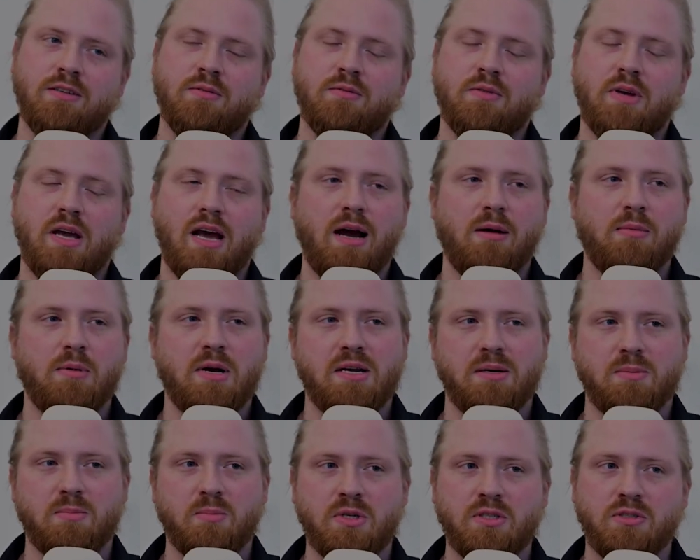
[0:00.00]
wir
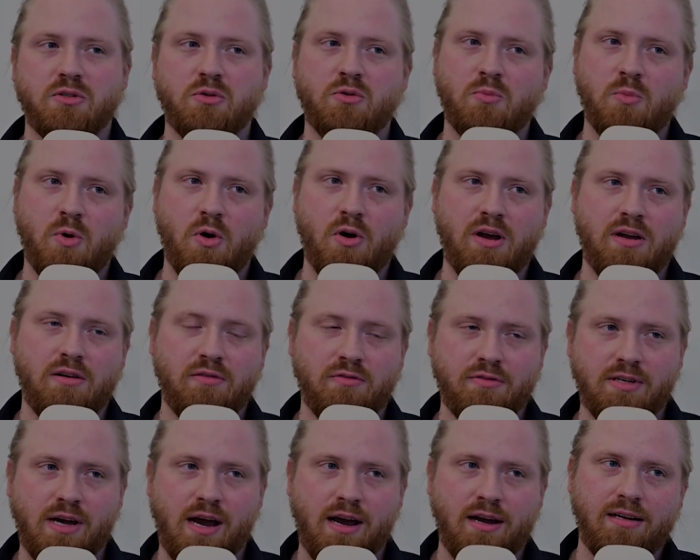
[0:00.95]
arbeiten mit Humor
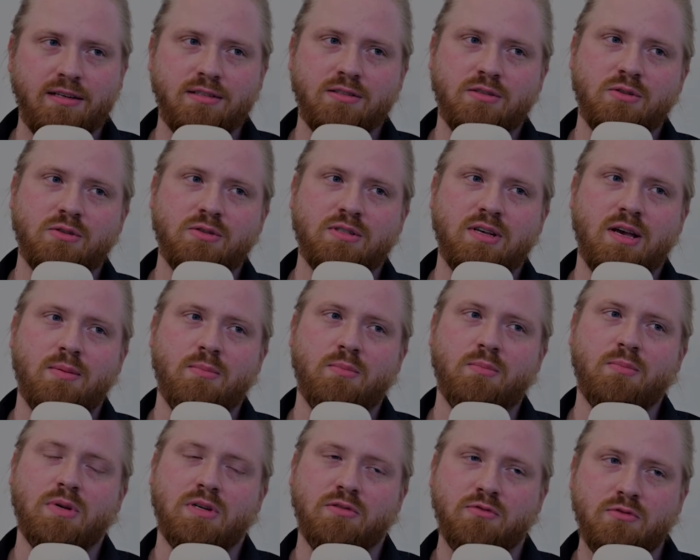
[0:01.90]
hilft heilen
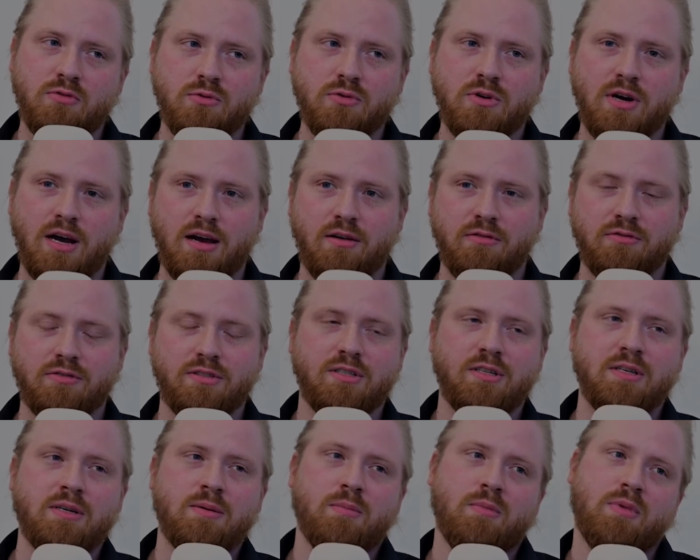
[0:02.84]
zusammen, mit Flugkraft,
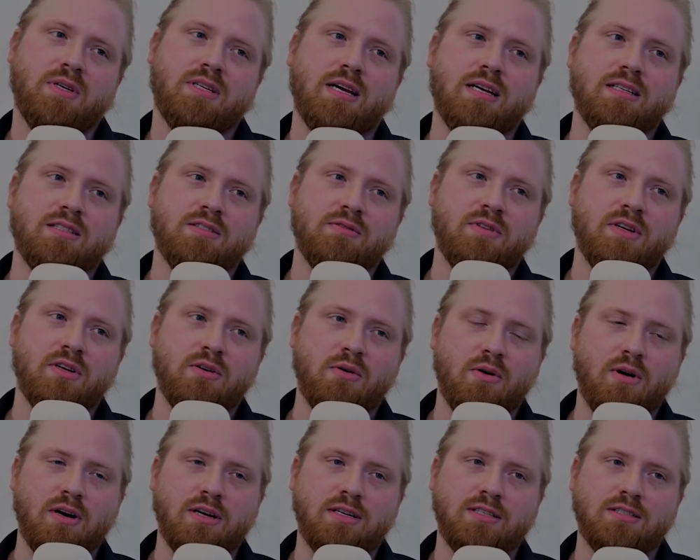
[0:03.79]
mit ganz vielen
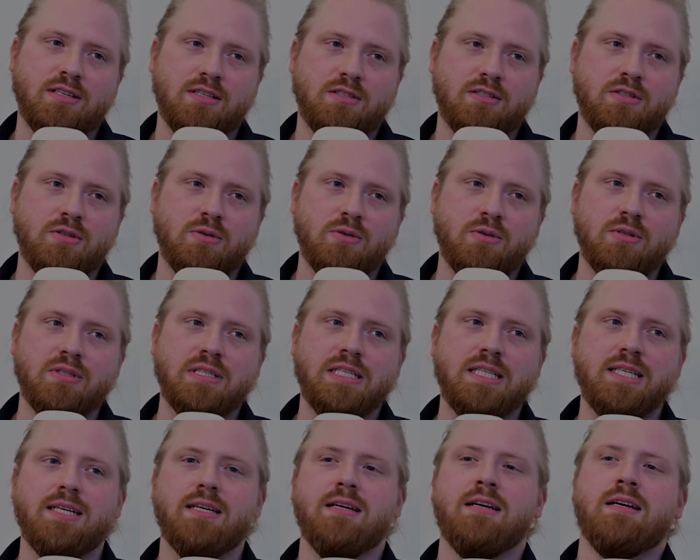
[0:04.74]
Organisationen,
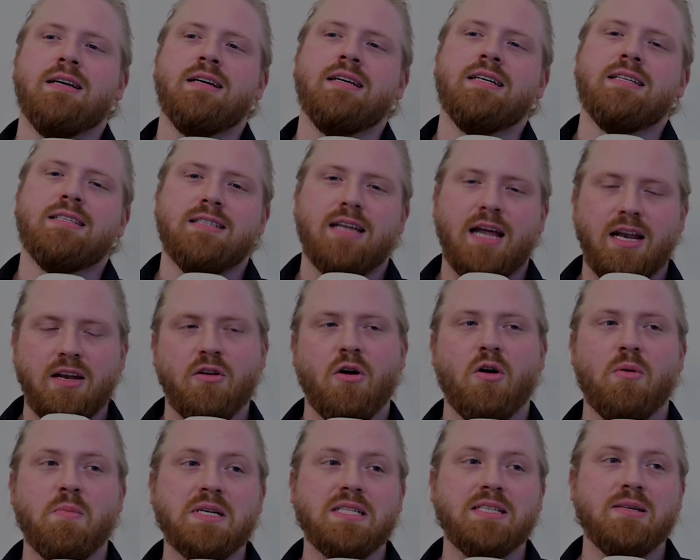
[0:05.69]
die dann
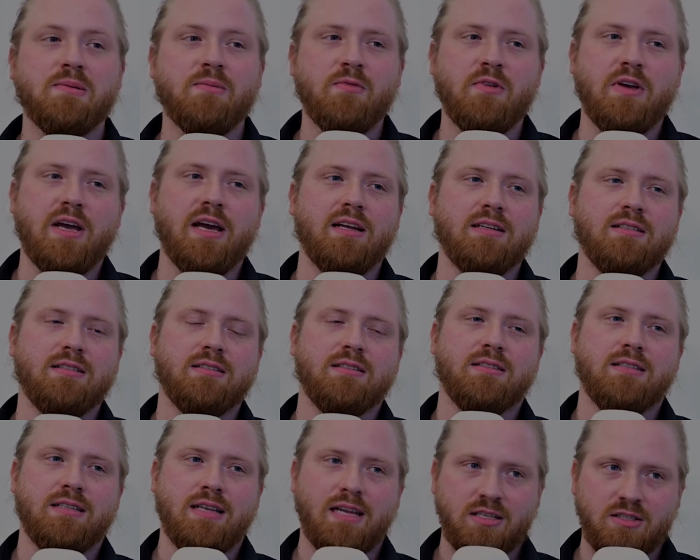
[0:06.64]
noch mit dem Wert
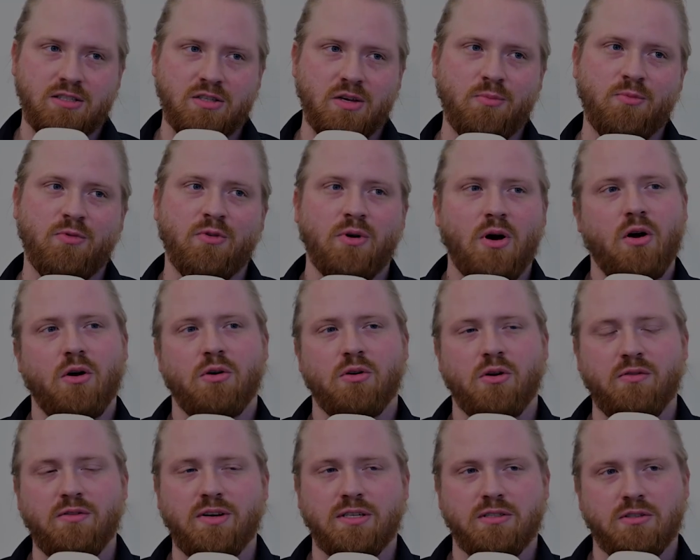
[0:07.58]
der Zöpfe auch
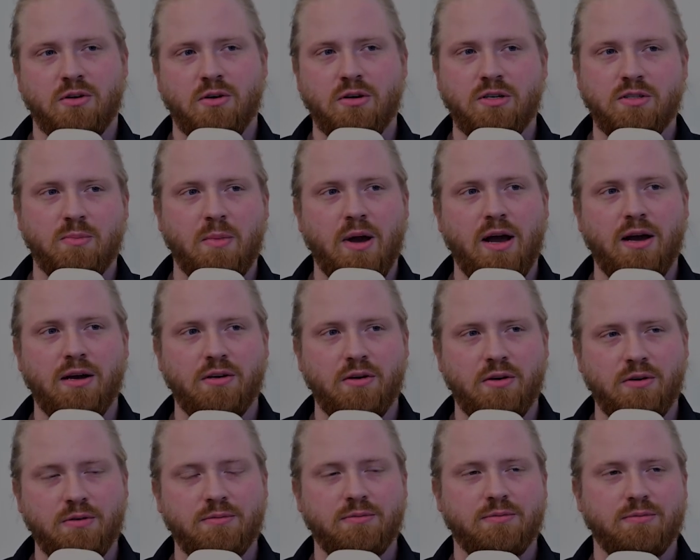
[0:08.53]
noch was Tolles machen können.